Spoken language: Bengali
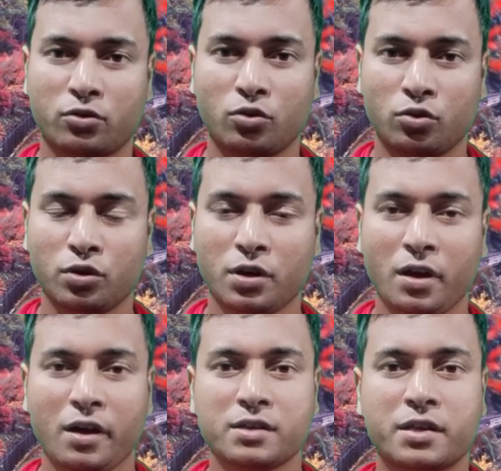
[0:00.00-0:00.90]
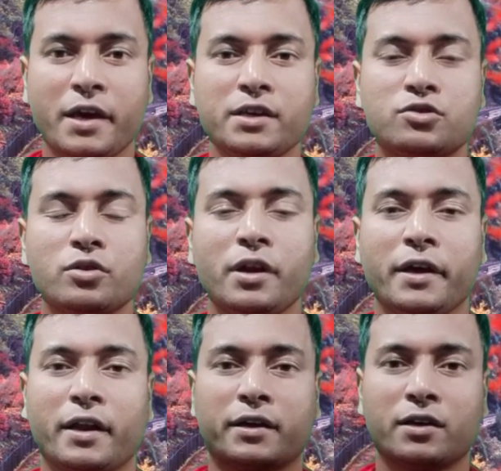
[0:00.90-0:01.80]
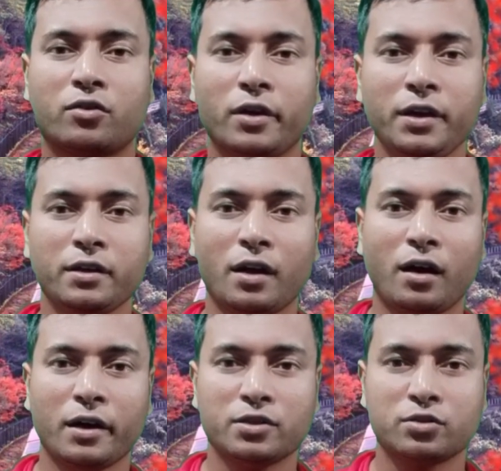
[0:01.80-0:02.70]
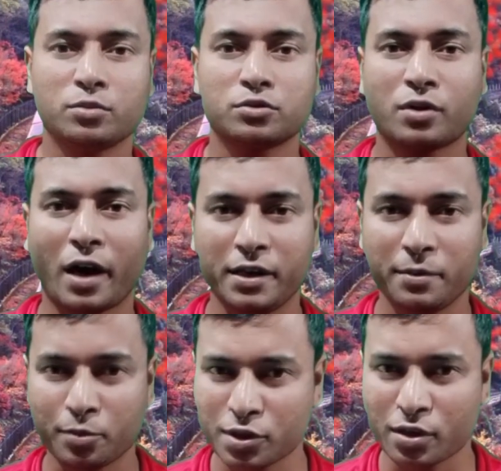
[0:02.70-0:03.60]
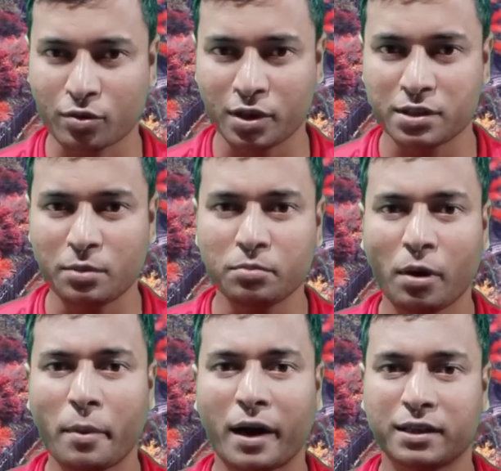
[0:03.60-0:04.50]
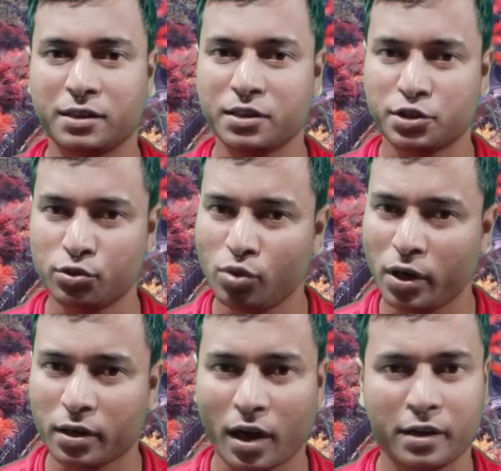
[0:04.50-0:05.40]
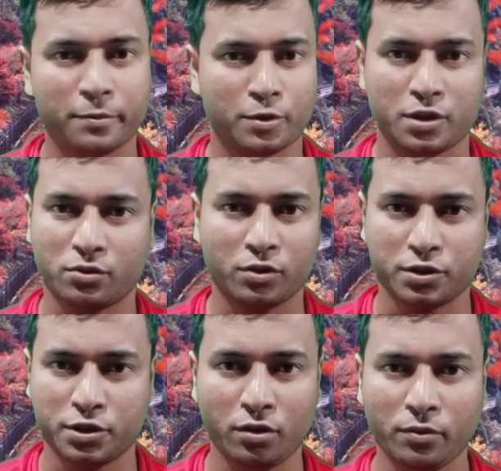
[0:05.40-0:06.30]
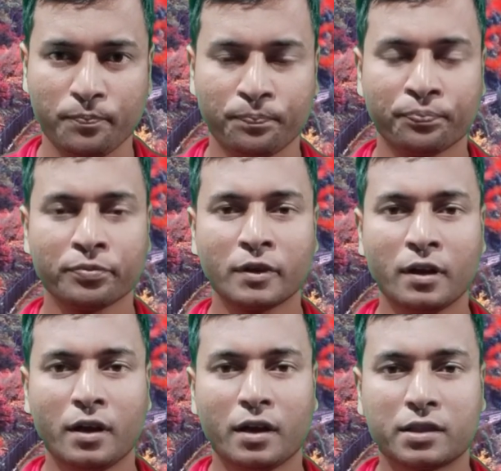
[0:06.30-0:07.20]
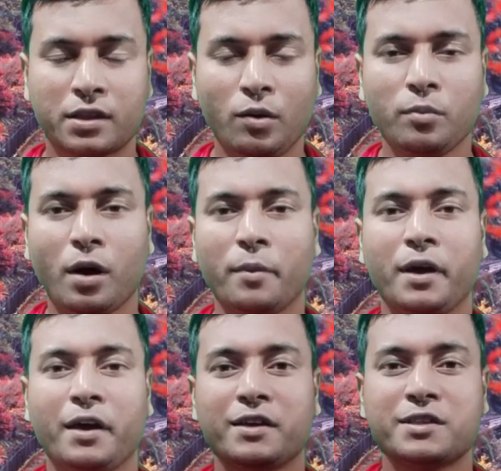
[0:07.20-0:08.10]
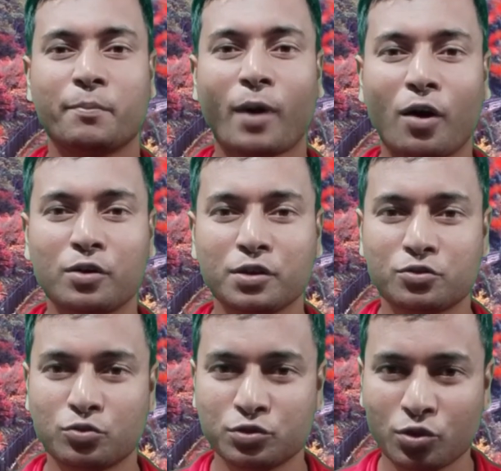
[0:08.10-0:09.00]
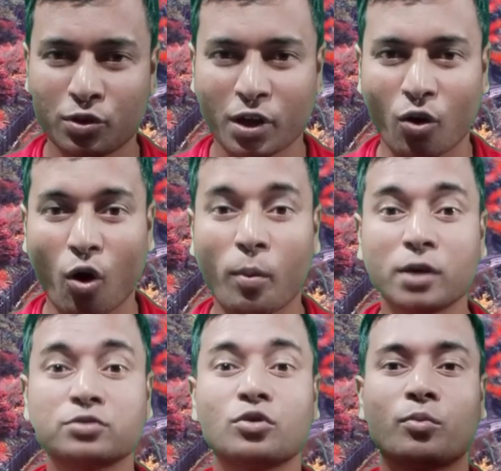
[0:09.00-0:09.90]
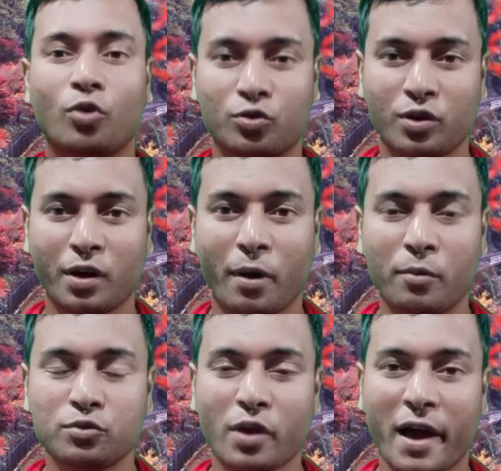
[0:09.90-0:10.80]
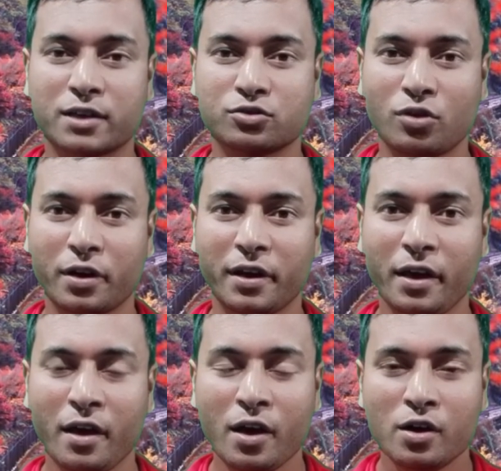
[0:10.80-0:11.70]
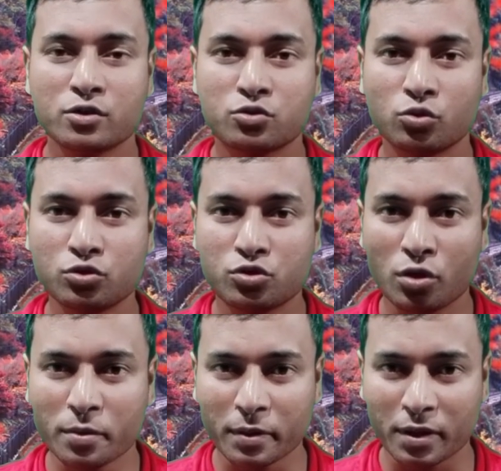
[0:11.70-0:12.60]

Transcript: করো সেই জন্যে এরা কি করে না এই সমস্ত কাহিনী প্রচার করে যেমনভাবে আগের দিনে সিঁদুরের কাহিনী প্রচার করেছিল তেমনভাবে এই যে বারোটি সূর্য ওঠার অবাস্তব ঘটনা ভাবন্ত একসঙ্গে সূর্যর